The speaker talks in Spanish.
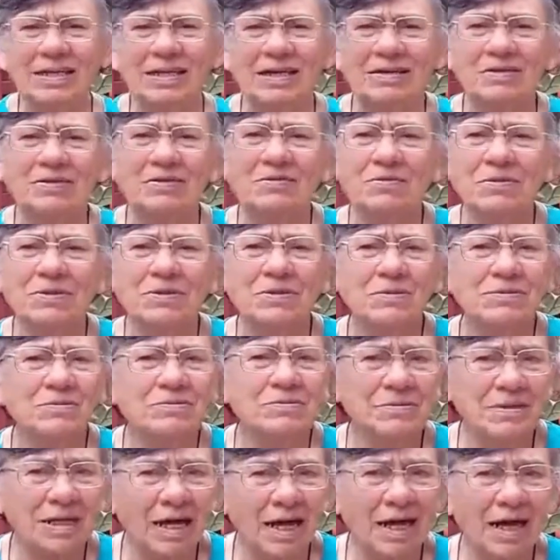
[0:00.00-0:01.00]
de cómo
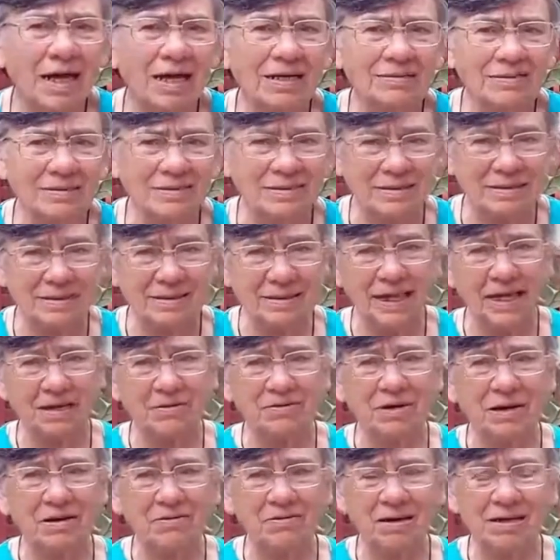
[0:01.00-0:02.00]
ah, se sentaba
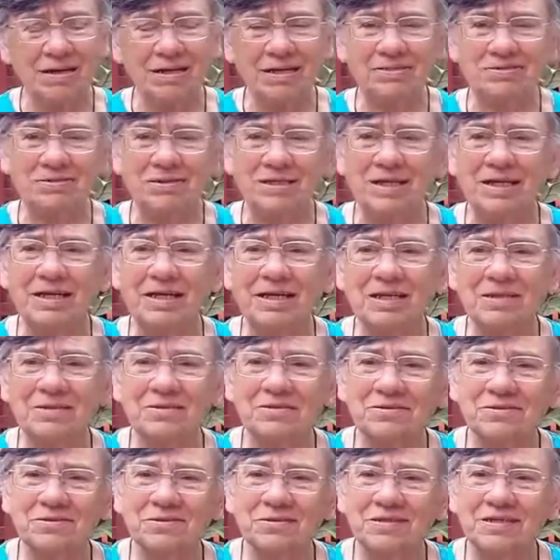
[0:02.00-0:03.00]
en una barca con
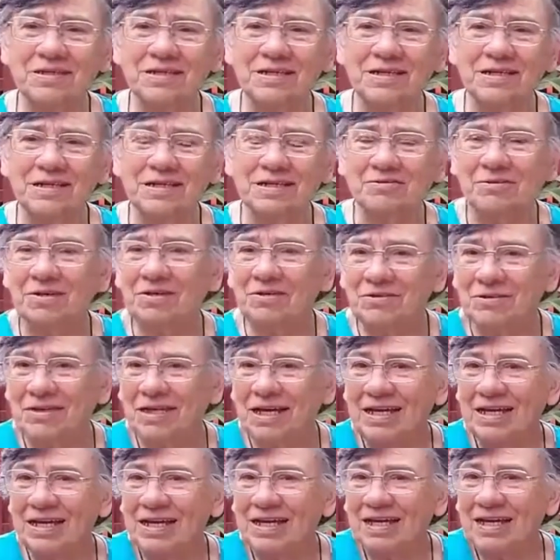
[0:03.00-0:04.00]
ellos, cuando
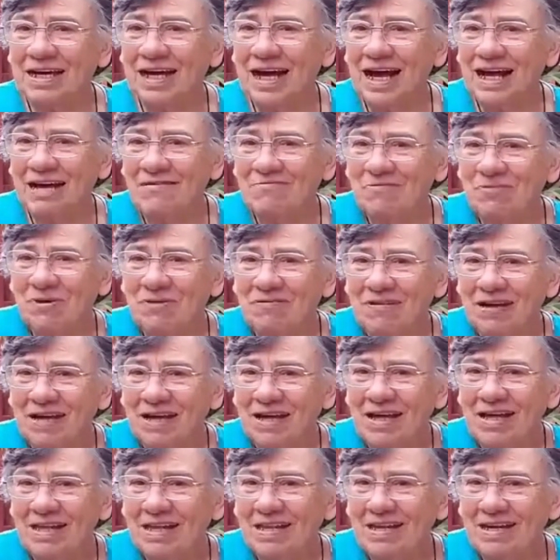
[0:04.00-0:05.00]
estaba en el campo
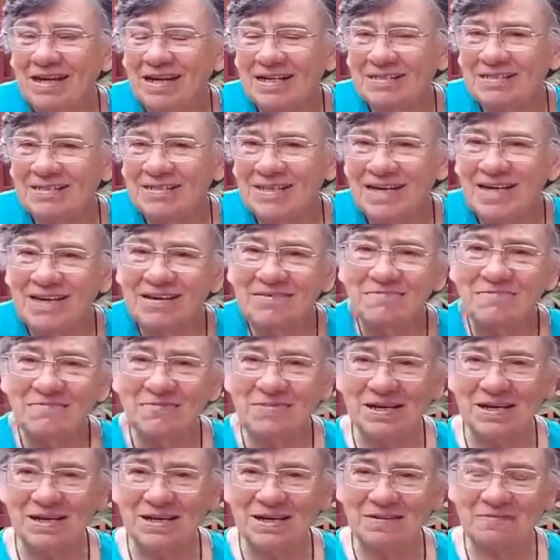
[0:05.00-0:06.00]
hablaba de la
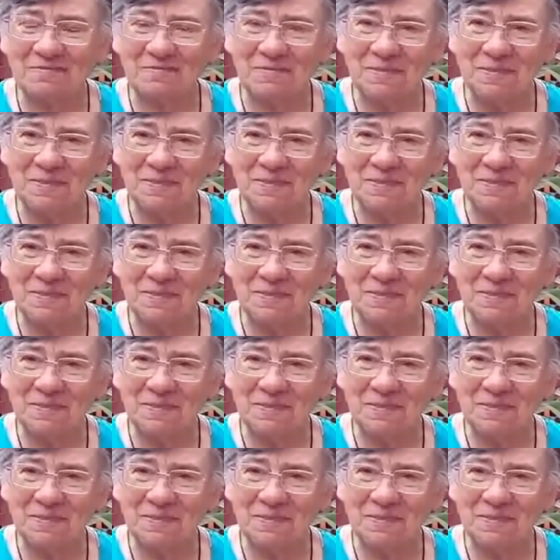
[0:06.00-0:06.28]
siembra.